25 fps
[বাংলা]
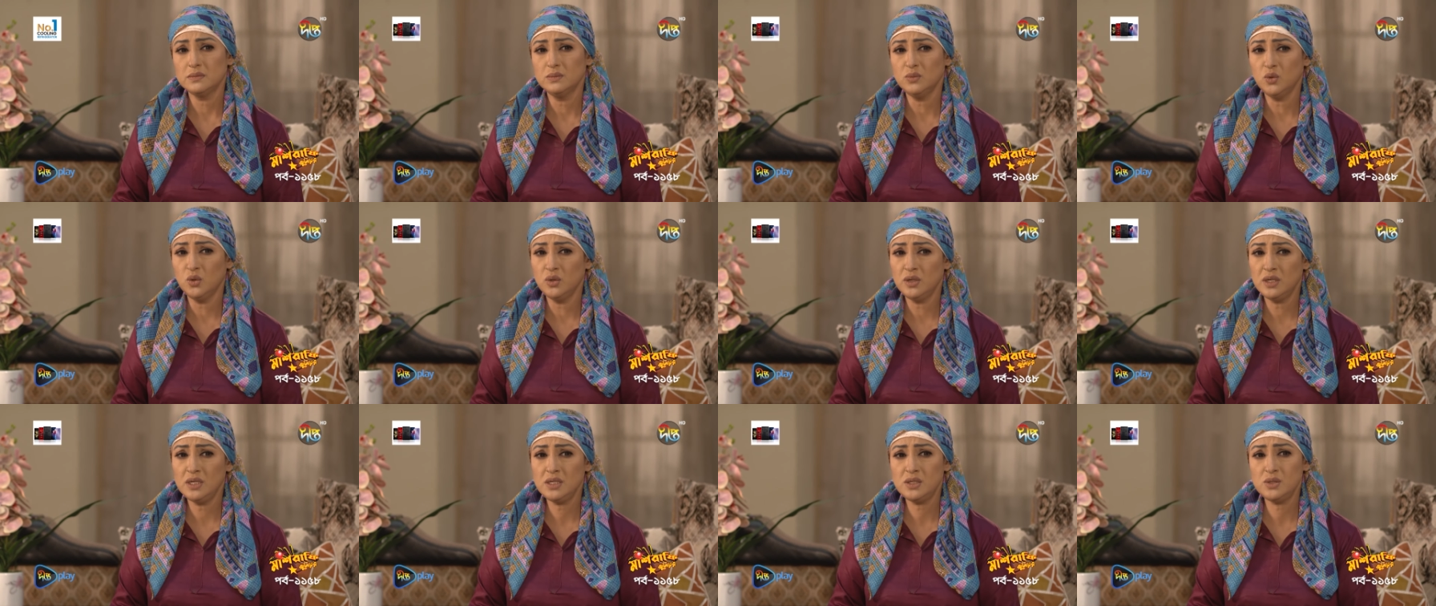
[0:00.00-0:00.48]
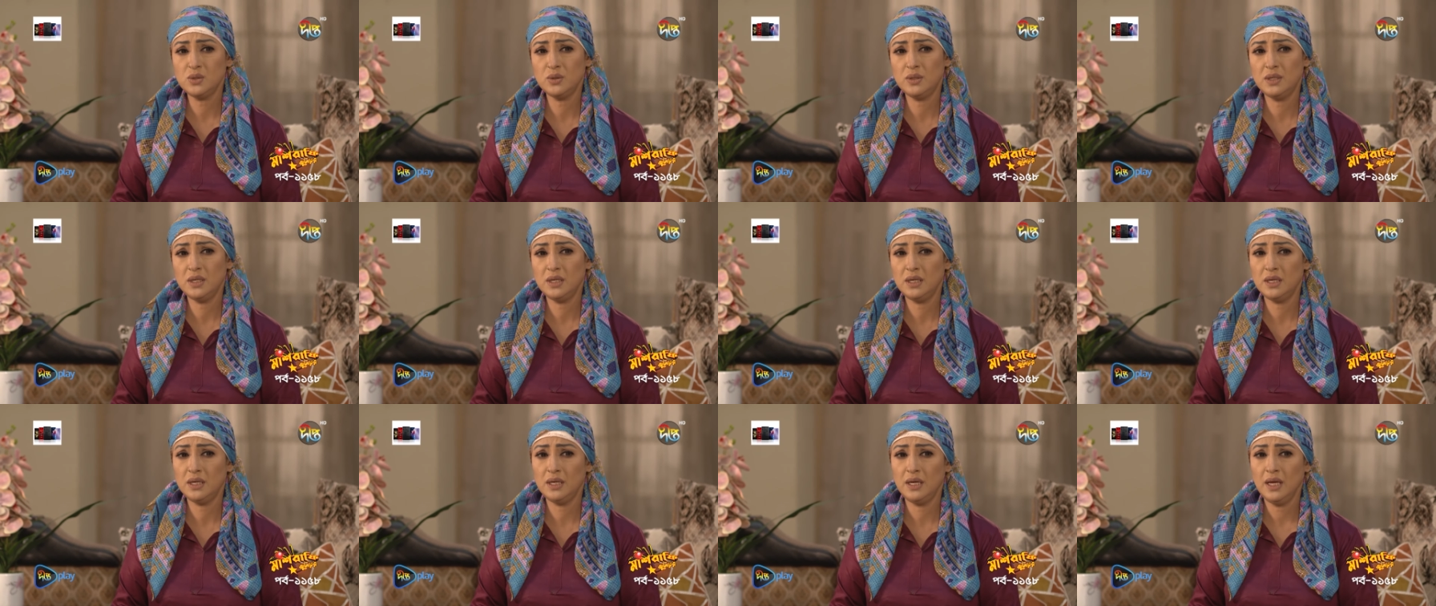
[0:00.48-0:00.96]
মনি
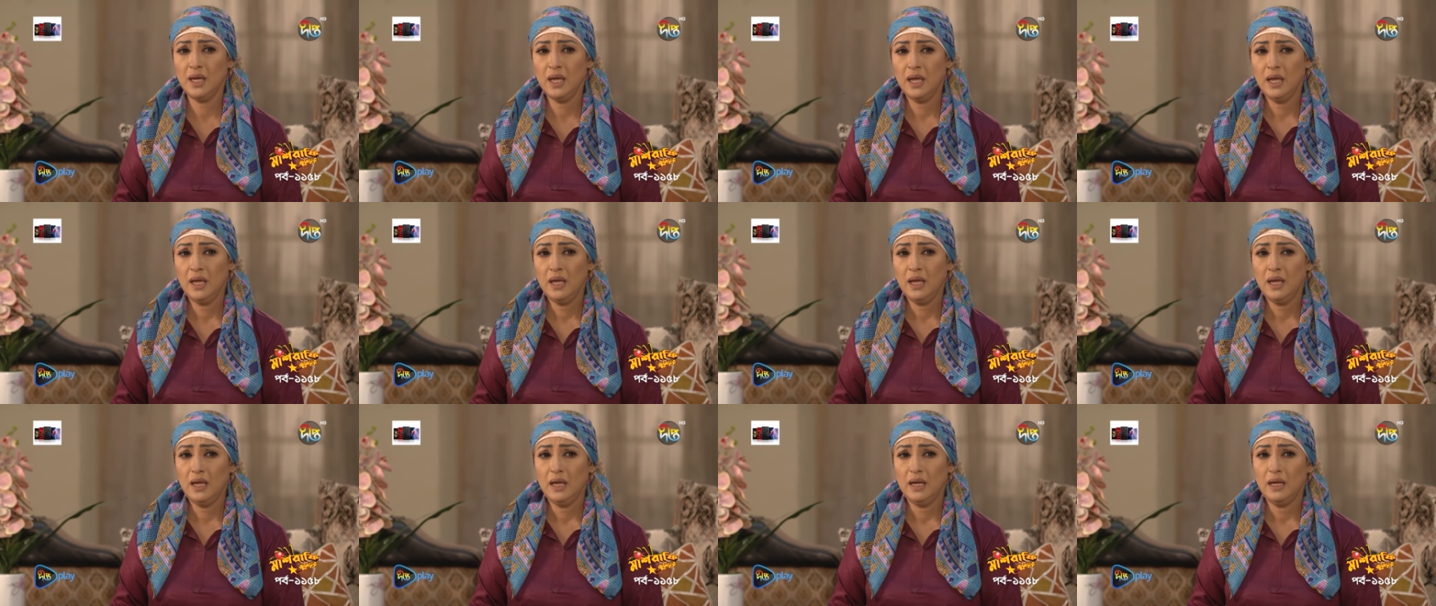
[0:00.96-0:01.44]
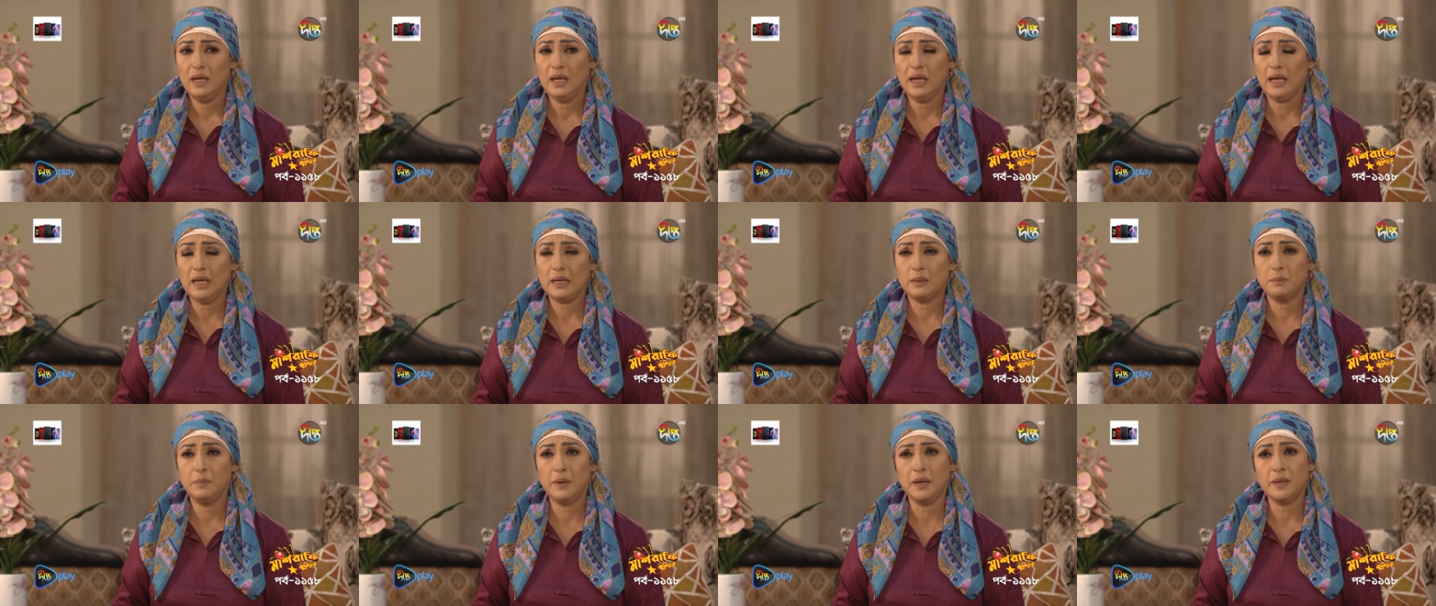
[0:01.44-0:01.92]
যদি
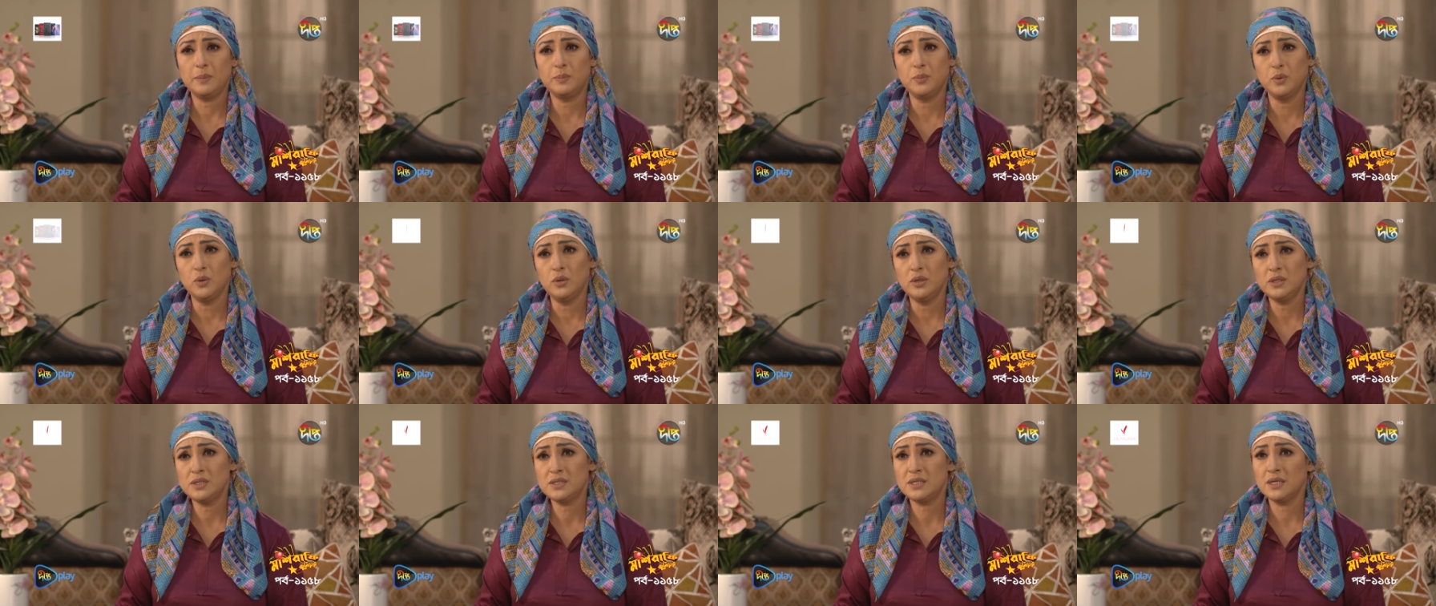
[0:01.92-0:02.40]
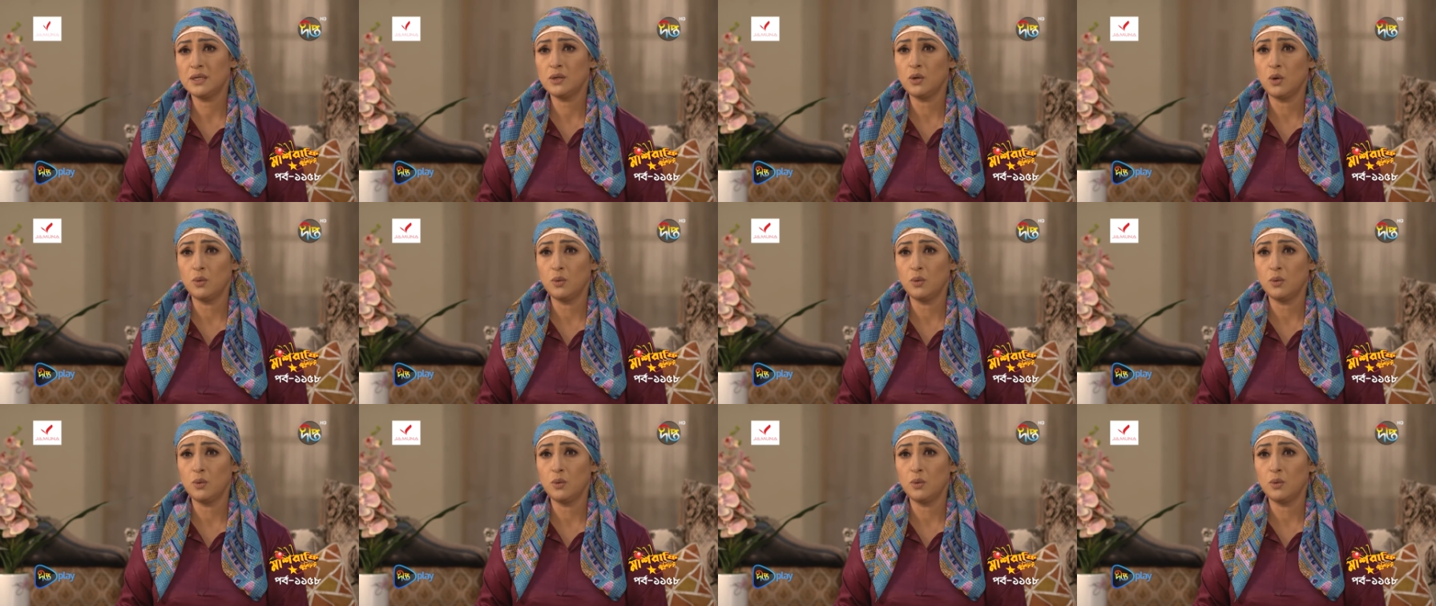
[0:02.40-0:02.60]
একবার পুলিশের